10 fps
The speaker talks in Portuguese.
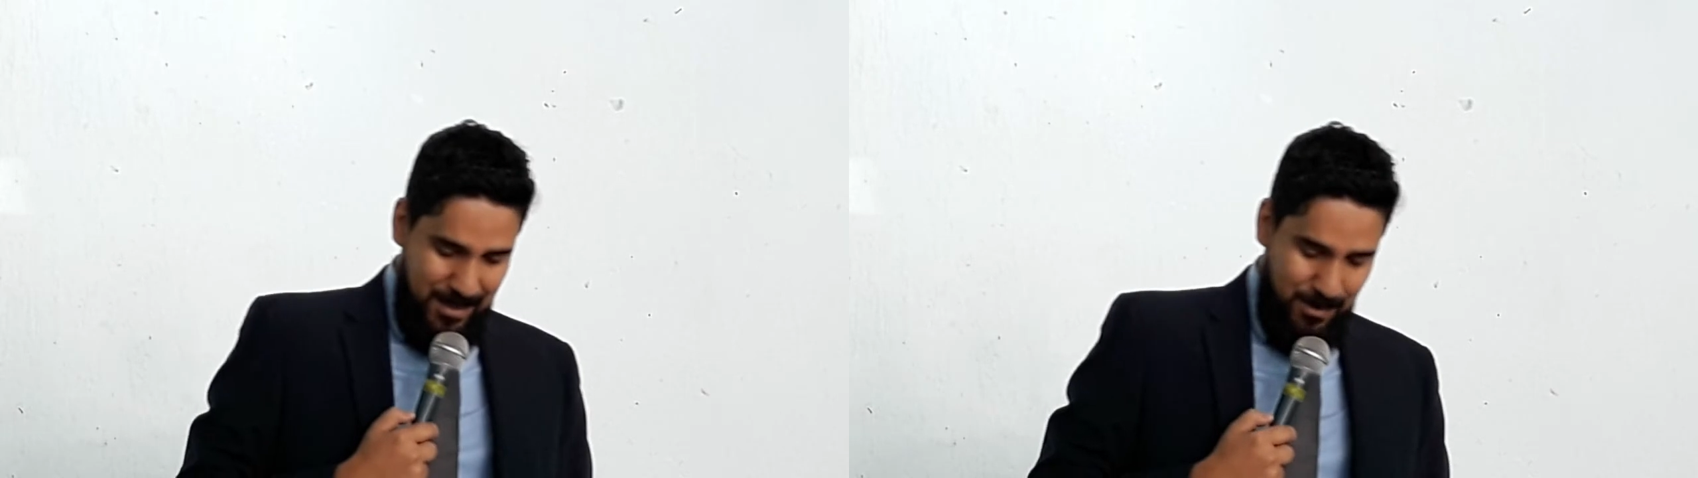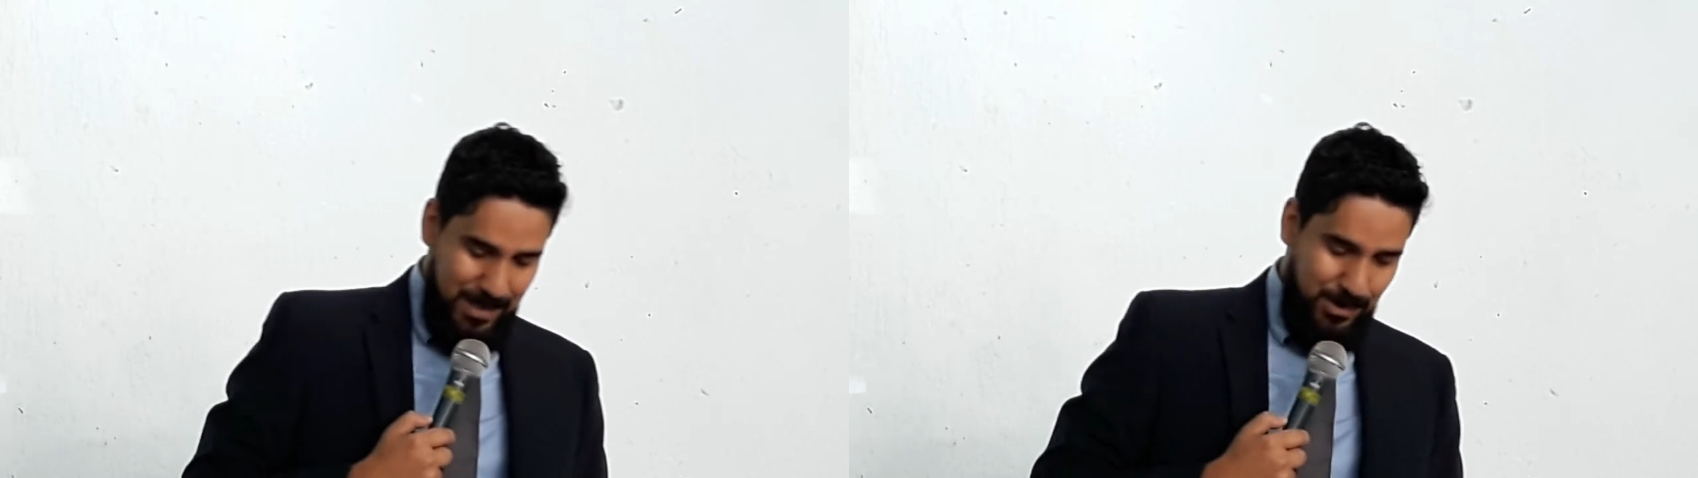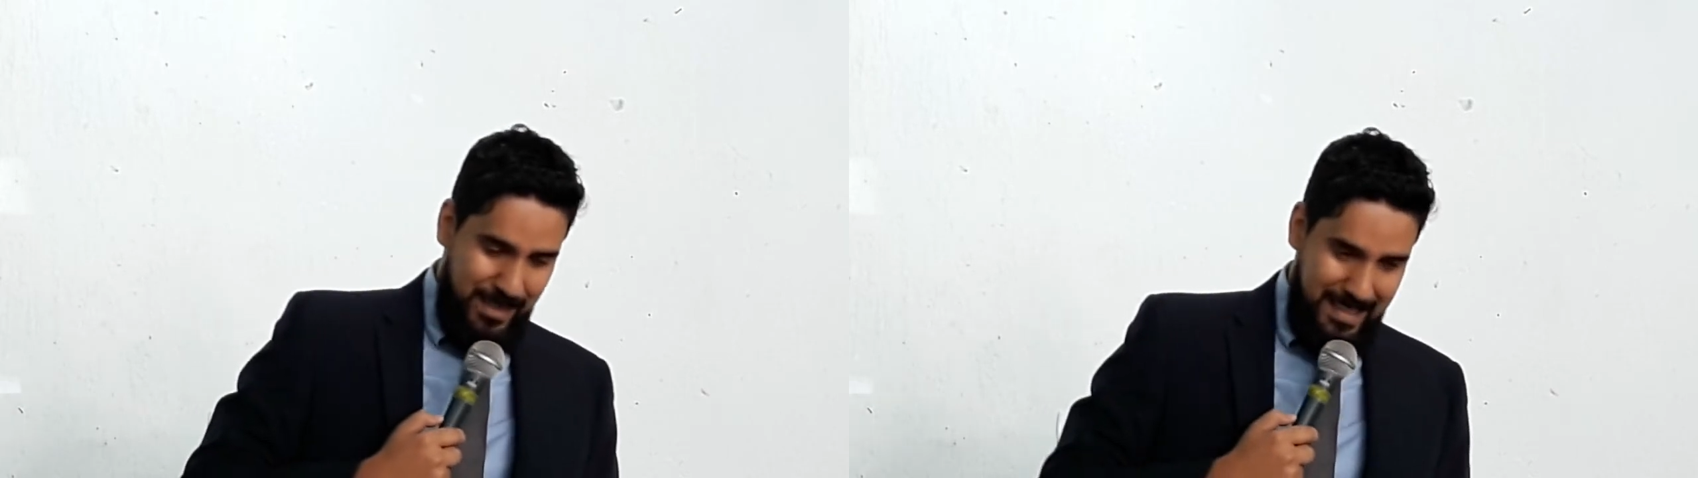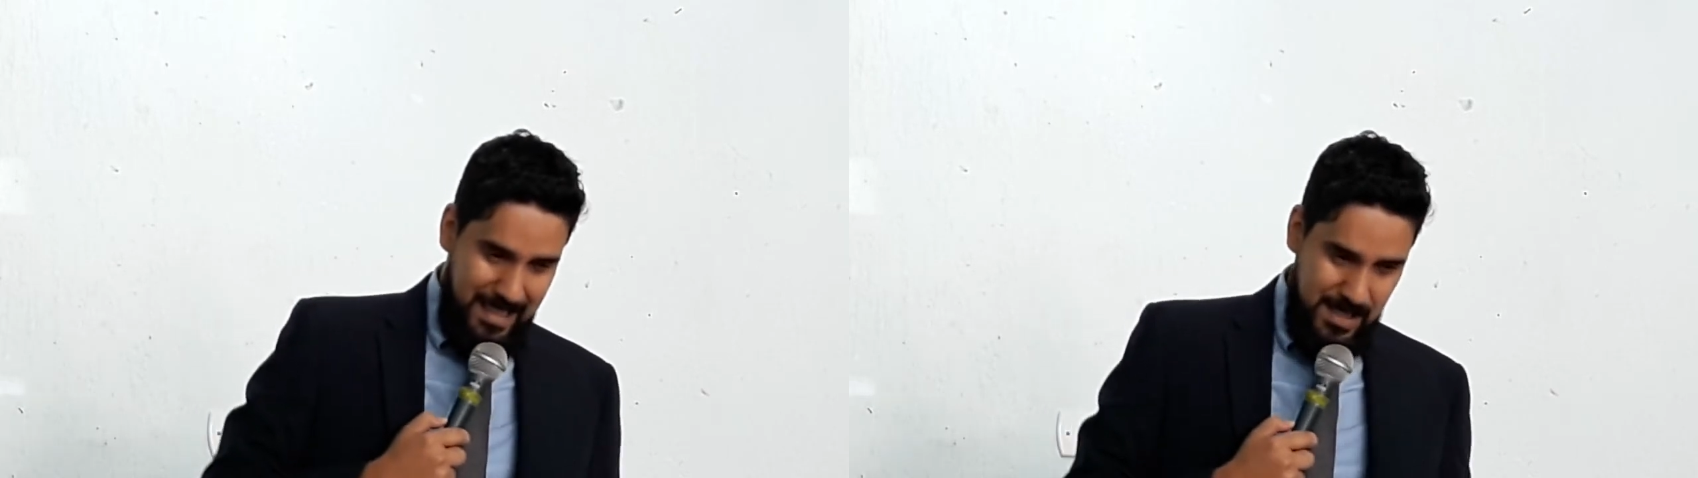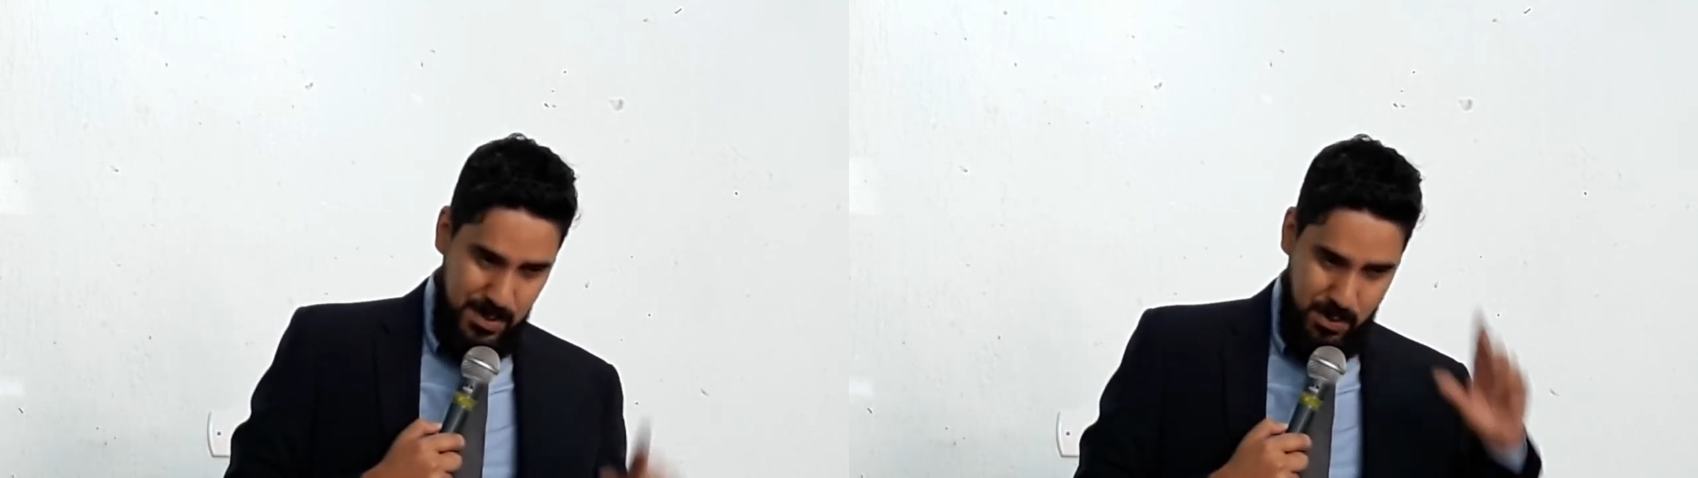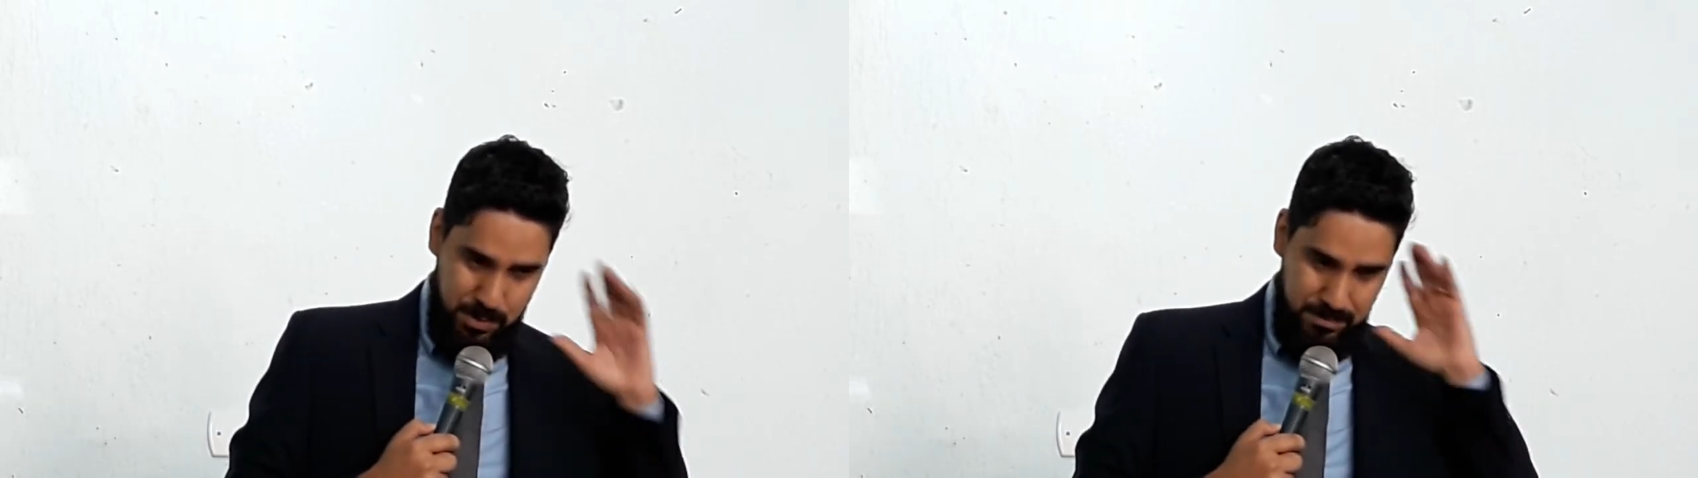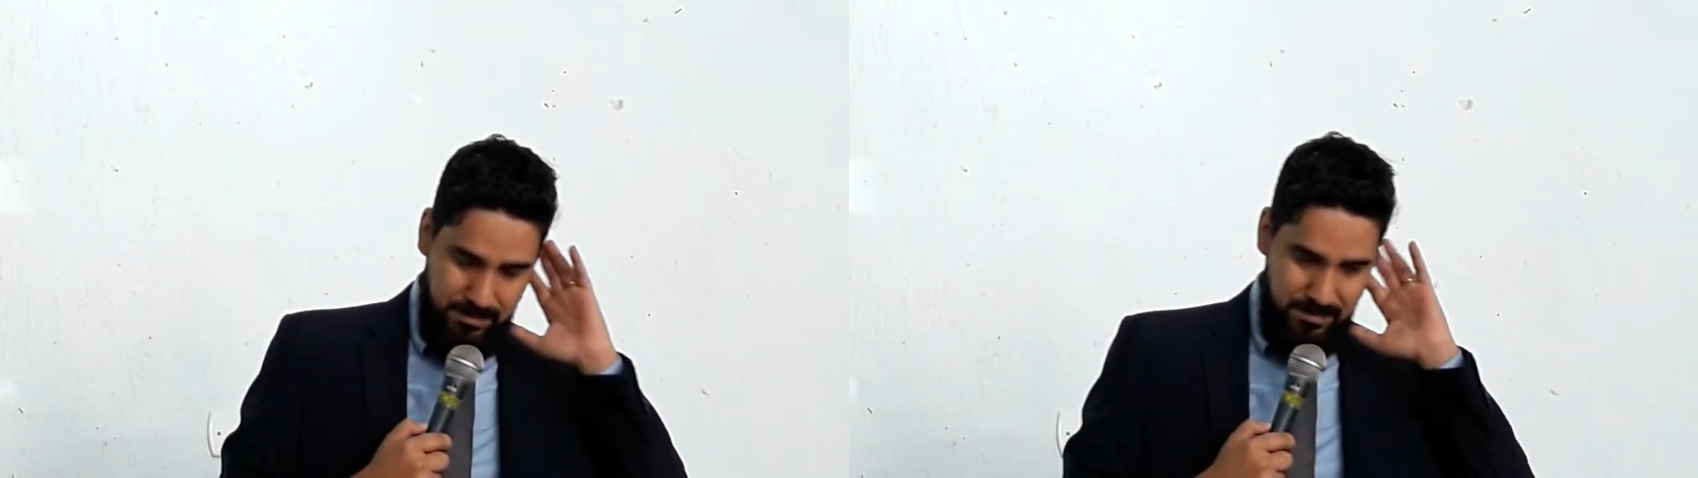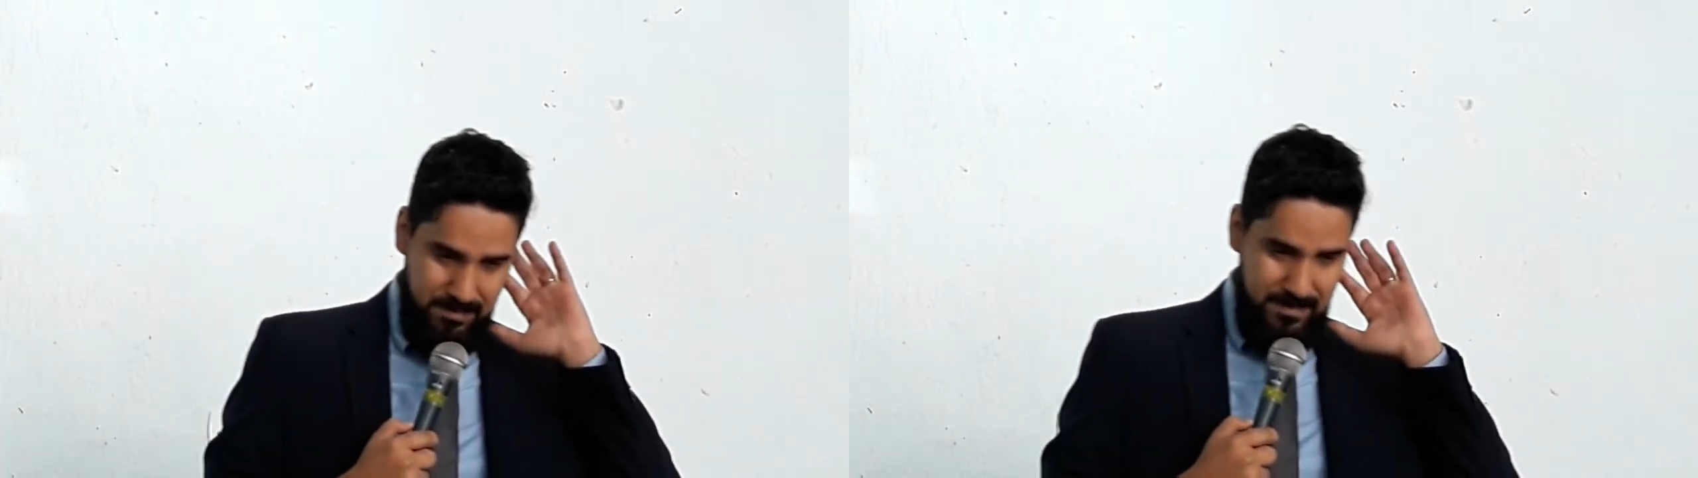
quando Cristo